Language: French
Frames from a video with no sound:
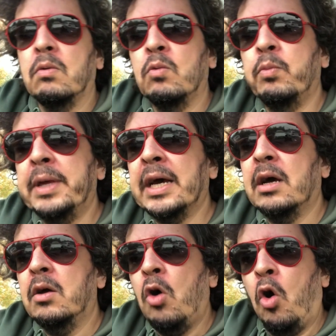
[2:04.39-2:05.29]
Ou
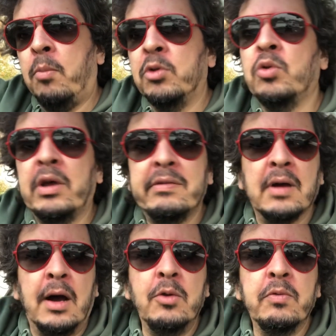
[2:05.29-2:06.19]
bien on
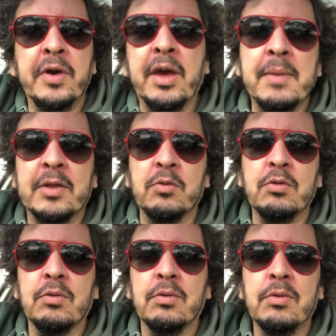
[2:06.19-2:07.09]
m'autorisera à l'ouvrir, mais
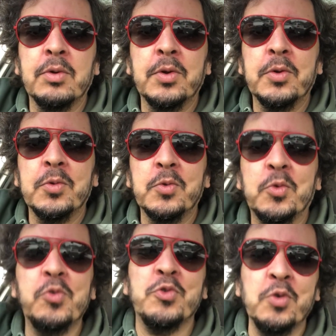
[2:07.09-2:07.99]
attention,
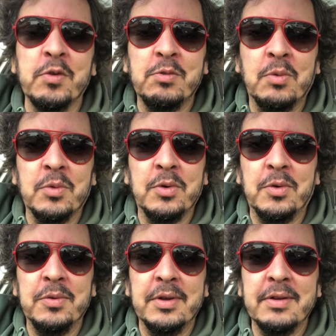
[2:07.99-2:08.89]
toujours sous
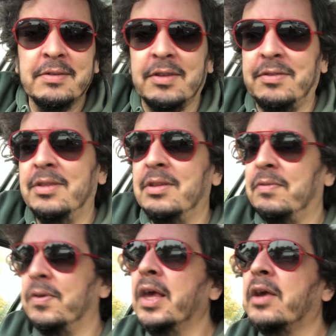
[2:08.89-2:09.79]
contrôle. Ça
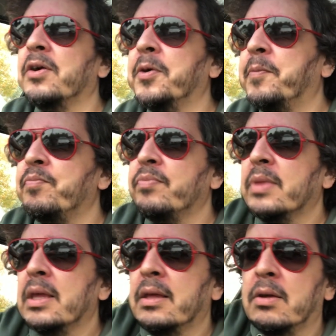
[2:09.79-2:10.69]
signifie que
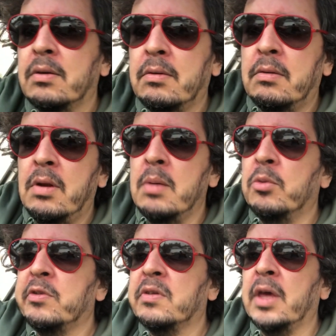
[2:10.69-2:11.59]
euh, les
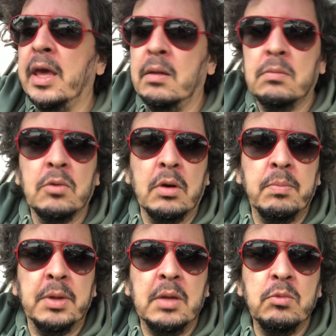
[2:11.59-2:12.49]
mosquées dans les
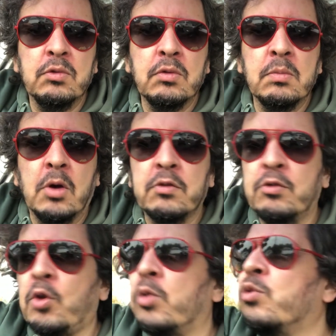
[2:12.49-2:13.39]
pays musulmans
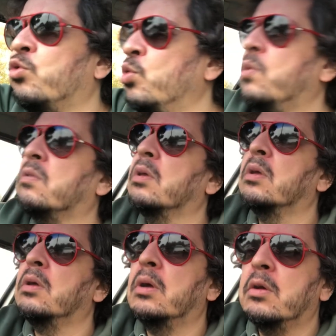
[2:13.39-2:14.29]
sont toutes
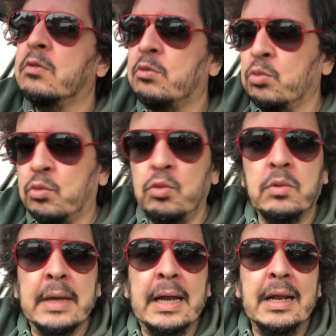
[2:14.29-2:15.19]
sous
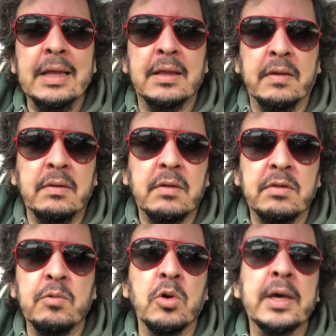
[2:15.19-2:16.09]
tutelle étatique.
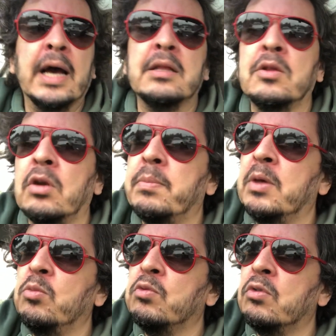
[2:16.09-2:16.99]
Si vous regardez dans les pays
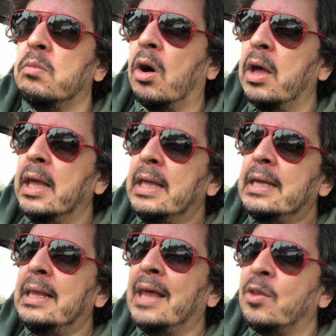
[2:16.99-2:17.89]
musulmans,
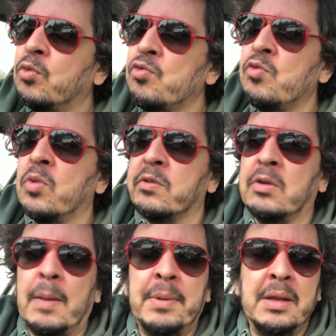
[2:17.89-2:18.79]
il y a toujours ce
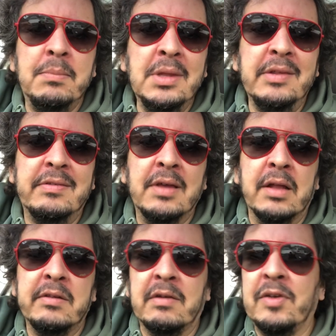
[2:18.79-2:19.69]
qu'on appelle les ministères
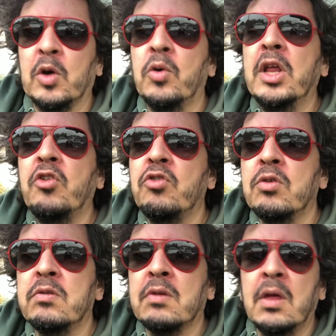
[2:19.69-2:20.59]
des affaires
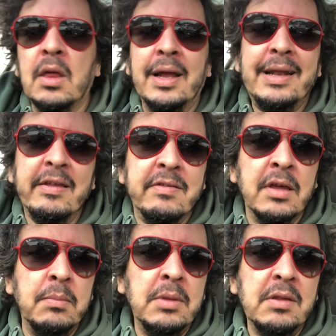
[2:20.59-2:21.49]
religieuses,
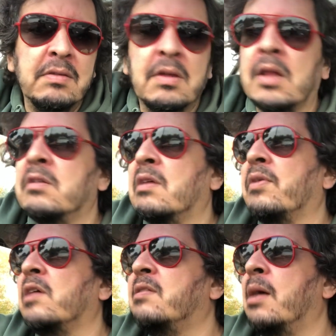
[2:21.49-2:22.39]
lisez ministère des
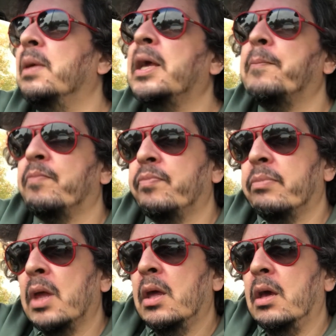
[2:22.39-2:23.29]
affaires islamiques,
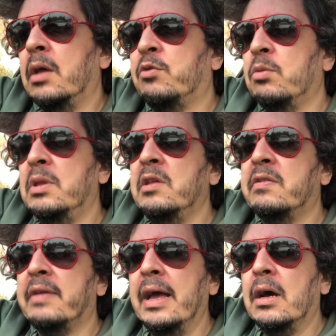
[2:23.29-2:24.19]
et ce
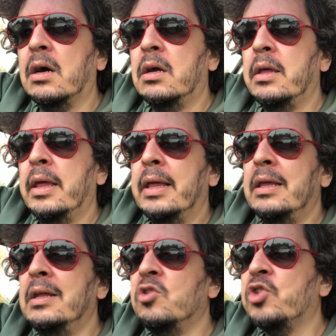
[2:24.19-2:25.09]
ministère,
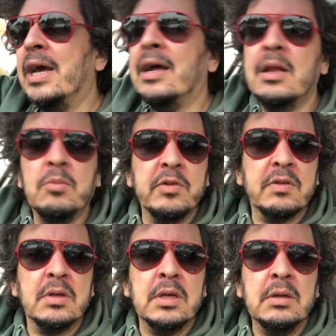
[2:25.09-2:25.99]
il gère les
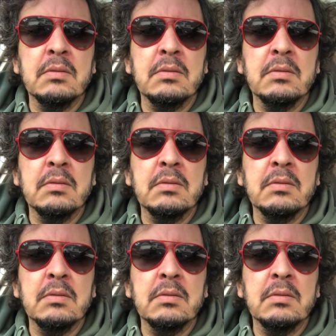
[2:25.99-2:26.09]
mosquées